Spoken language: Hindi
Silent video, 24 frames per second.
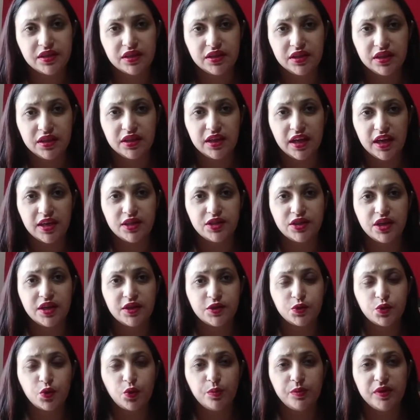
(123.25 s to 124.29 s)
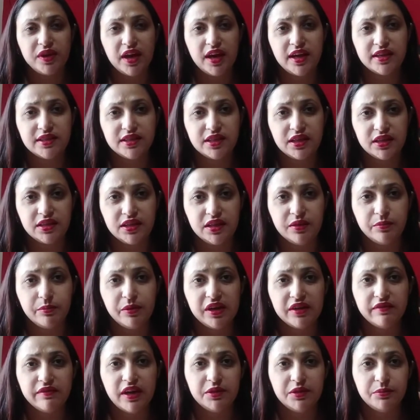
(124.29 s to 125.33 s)
दिन है शास्त्रों में आज के दिन
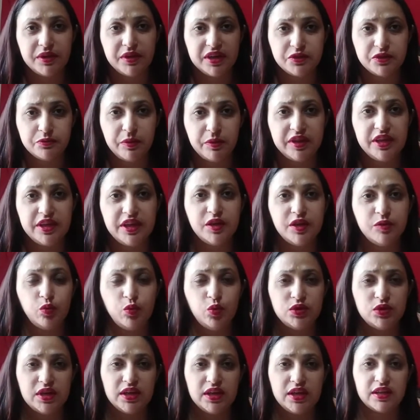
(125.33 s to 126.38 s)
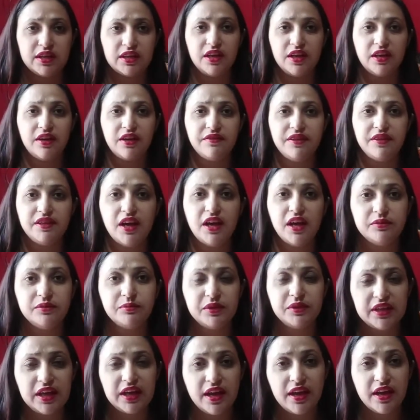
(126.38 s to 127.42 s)
भगवान बृहस्पति की पूजा करने का विधान
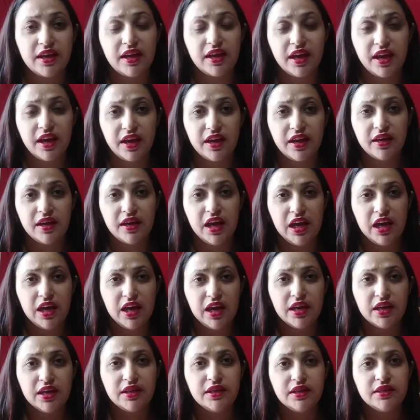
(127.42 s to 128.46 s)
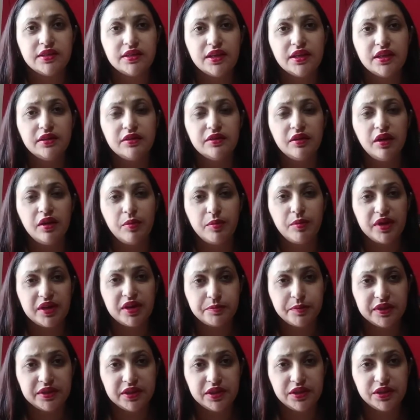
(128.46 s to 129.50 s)
बताया गया है इस दिन
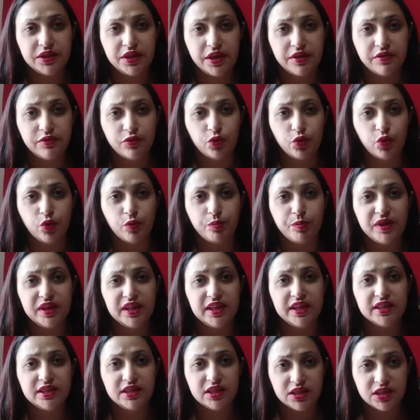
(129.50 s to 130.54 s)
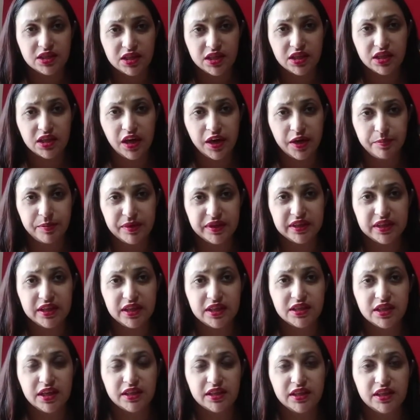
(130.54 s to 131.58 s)
बृहस्पति देव को पीली चीज़ें अर्पित की
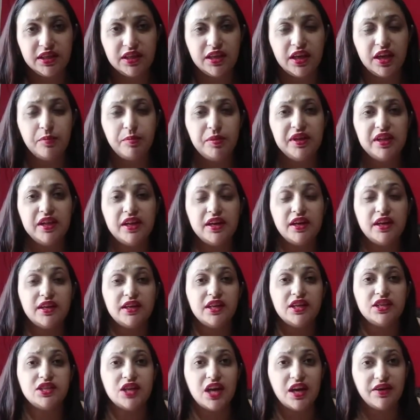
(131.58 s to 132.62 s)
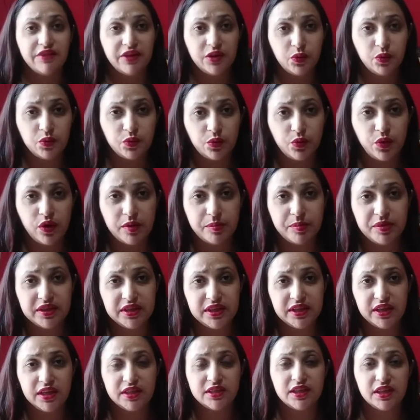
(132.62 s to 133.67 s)
जाती हैं पीले रंग के चावल उनको अर्पित
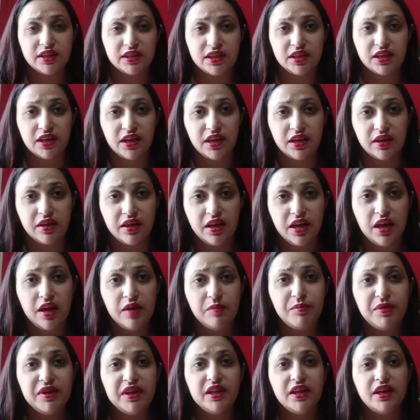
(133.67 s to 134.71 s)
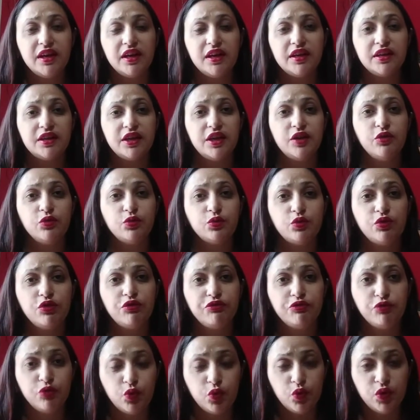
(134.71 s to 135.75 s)
किए जाते हैं पीले रंग के उनको
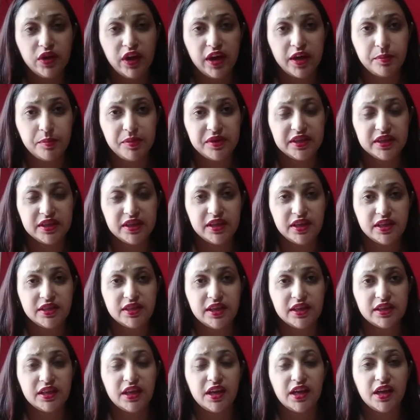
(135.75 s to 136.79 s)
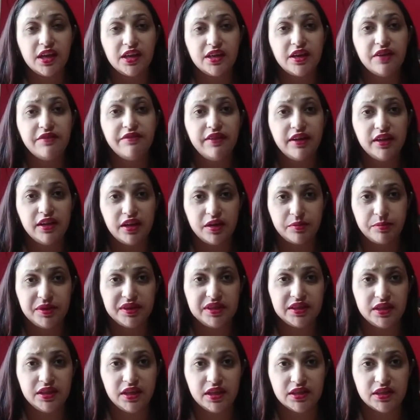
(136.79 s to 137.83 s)
फूल अर्पित किए जाते हैं या फल अर्पित
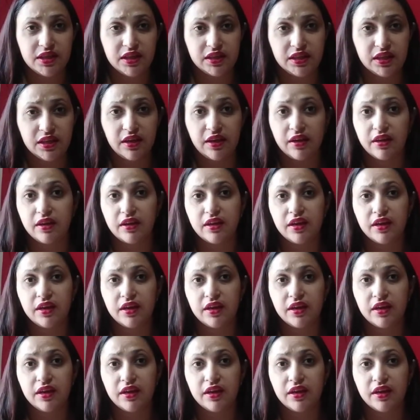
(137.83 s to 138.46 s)
किए जाते हैं